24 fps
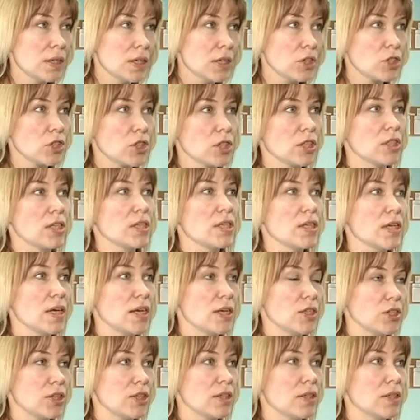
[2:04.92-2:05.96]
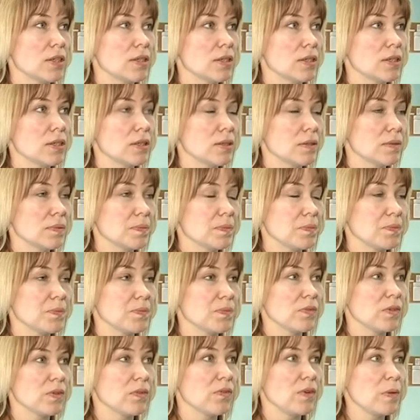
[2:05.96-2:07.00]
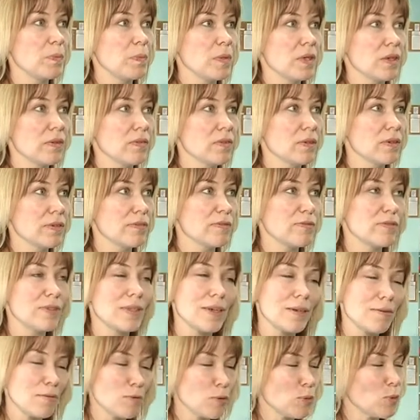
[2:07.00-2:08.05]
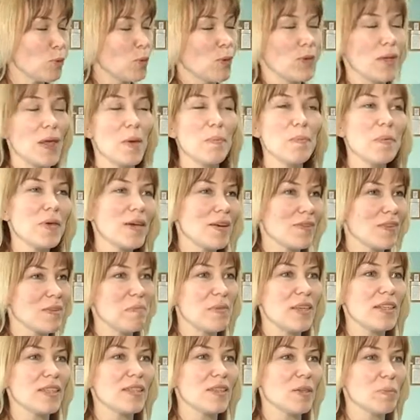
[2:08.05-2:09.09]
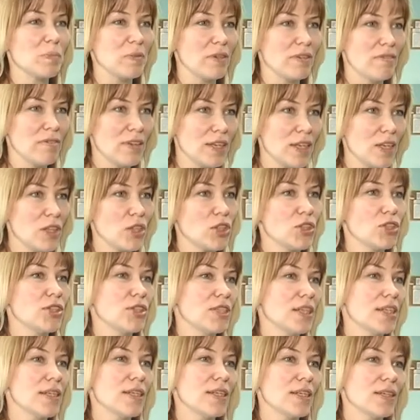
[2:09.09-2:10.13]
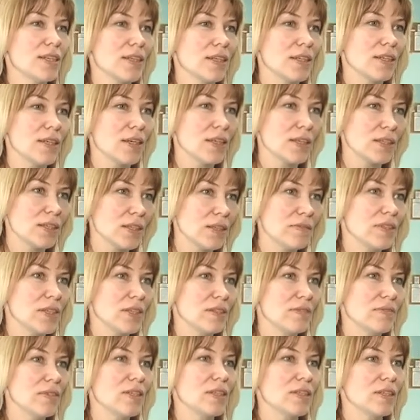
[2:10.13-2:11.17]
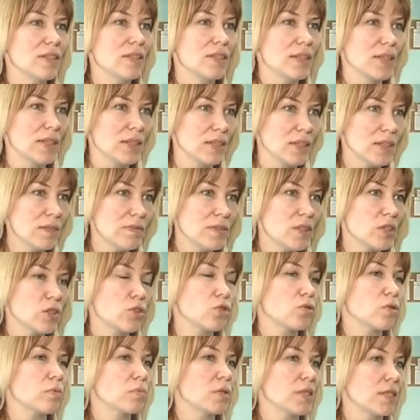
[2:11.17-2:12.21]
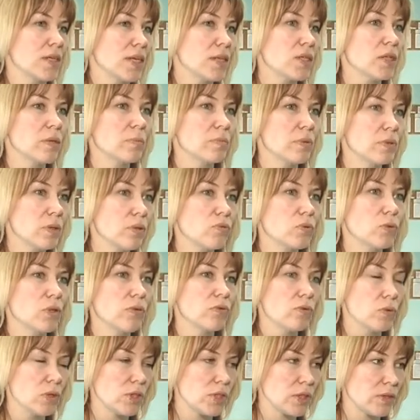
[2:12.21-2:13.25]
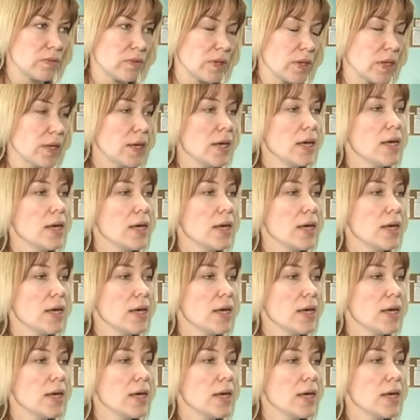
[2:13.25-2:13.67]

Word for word: наших занятий, э, во-первых, все равно на первом месте привлечь детей к активной двигательной активности, чтобы занятие было в удовольствии.